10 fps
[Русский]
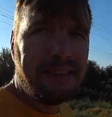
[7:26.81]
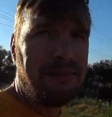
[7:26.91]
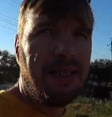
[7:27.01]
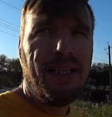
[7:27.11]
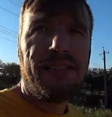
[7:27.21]

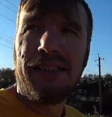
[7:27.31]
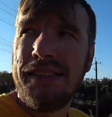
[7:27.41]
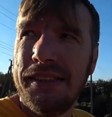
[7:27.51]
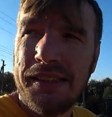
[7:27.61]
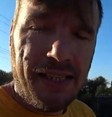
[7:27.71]
замыкаться и
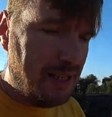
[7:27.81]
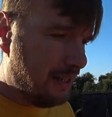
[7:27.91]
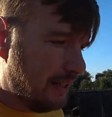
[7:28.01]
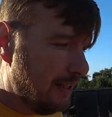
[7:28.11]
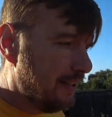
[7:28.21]
делать
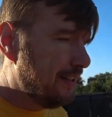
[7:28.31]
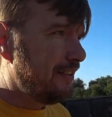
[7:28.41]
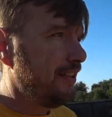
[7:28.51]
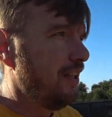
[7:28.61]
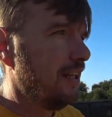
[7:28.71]

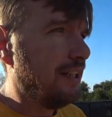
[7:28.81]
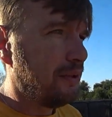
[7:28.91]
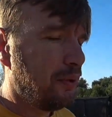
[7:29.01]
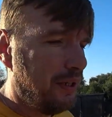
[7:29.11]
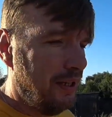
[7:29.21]
дела,
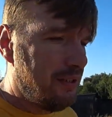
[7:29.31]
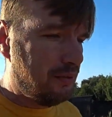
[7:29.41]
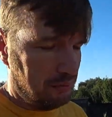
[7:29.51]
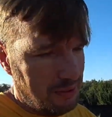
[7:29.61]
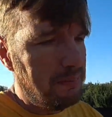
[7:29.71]
которые
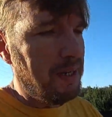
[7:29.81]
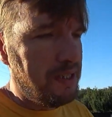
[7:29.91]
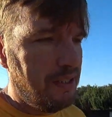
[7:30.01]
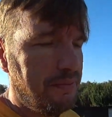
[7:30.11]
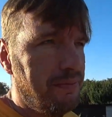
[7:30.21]
ну,
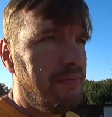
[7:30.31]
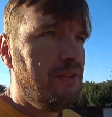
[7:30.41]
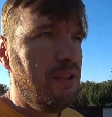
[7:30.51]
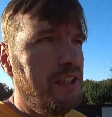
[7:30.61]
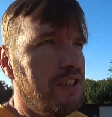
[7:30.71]
домашние,
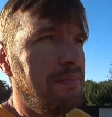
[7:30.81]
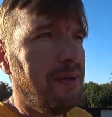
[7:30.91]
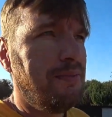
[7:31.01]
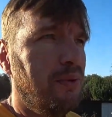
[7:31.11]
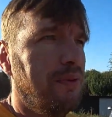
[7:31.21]
в личном
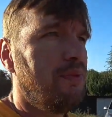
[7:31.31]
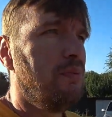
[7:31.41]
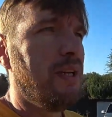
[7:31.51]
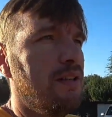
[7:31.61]
подворье, в доме.